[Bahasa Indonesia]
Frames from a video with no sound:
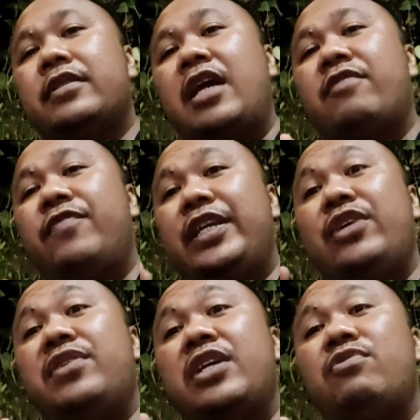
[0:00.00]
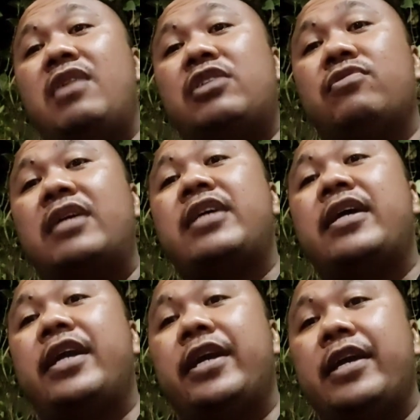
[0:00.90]
dan videonya juga sudah
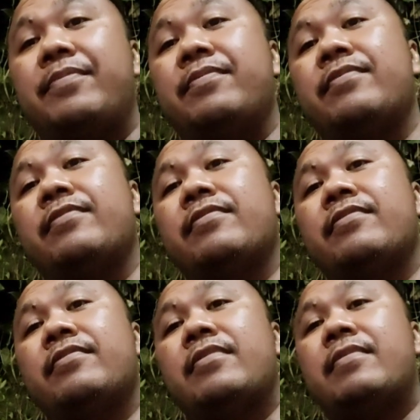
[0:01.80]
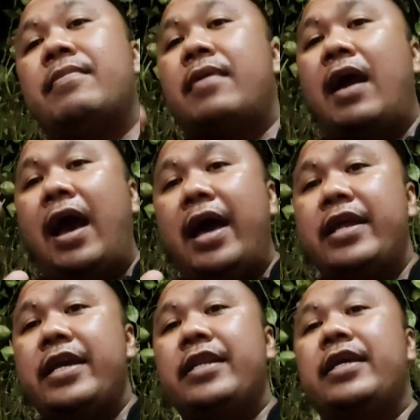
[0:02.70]
saya kirim
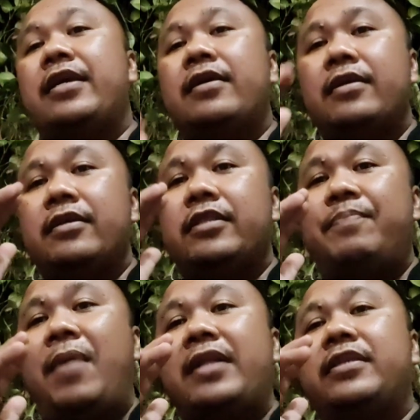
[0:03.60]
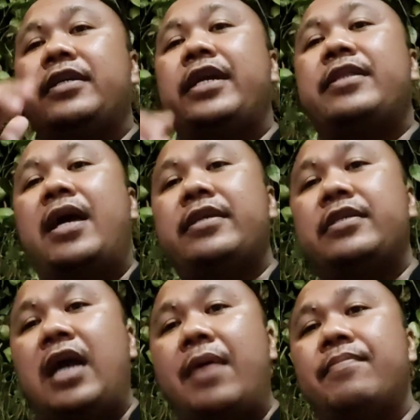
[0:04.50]
hari ini tepat sekitar
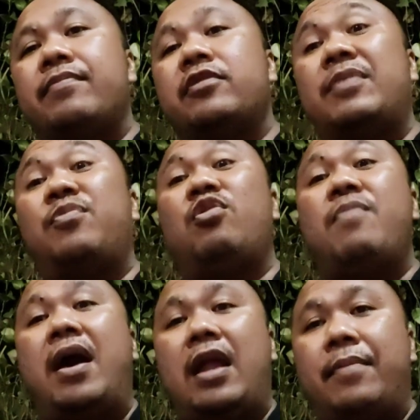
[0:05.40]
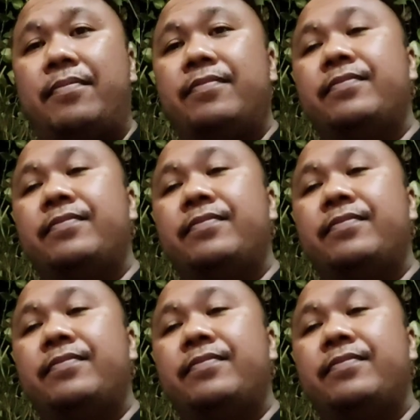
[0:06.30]
jam sepuluh malam